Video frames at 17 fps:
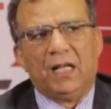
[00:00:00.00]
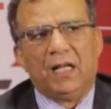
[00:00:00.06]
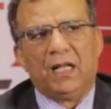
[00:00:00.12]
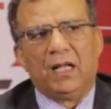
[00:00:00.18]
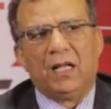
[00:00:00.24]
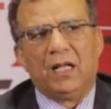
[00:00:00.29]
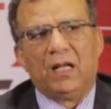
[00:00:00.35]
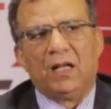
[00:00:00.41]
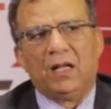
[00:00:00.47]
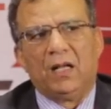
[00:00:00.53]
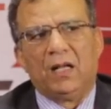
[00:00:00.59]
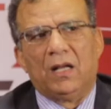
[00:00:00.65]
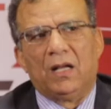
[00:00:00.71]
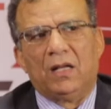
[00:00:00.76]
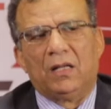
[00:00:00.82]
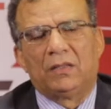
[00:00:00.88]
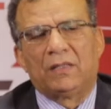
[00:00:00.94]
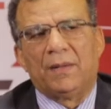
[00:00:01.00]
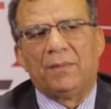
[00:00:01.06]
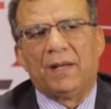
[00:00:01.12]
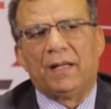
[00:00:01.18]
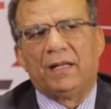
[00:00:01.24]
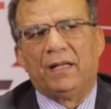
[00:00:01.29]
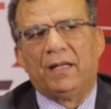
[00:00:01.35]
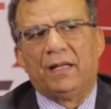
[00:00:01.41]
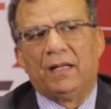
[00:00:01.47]
آه،
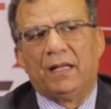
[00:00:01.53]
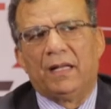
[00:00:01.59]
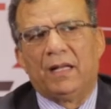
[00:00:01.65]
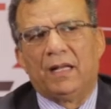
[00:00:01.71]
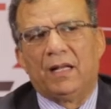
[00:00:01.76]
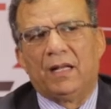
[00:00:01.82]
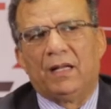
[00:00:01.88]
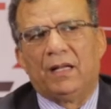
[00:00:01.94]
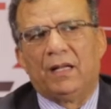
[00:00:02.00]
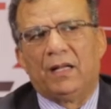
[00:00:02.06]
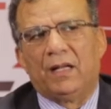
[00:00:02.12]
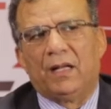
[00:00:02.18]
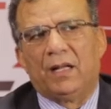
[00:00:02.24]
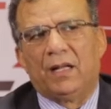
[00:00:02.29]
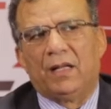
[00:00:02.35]
طبعا الـ الـ